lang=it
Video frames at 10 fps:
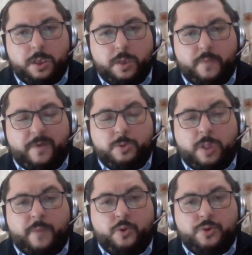fa un
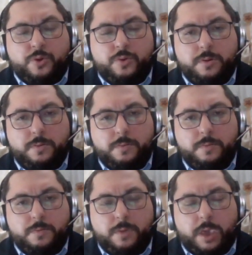lavoro
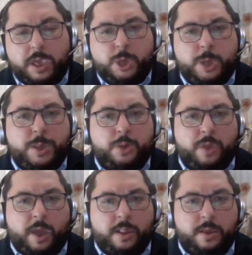
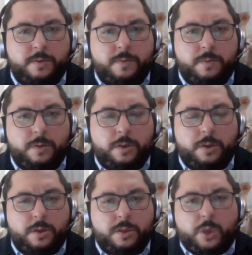eccezionale
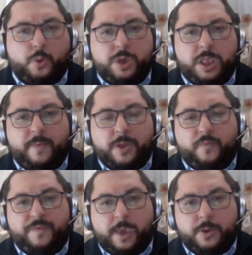di cui ne vado
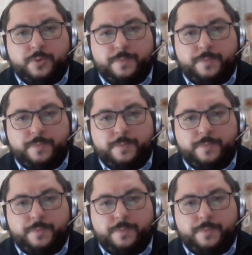fiero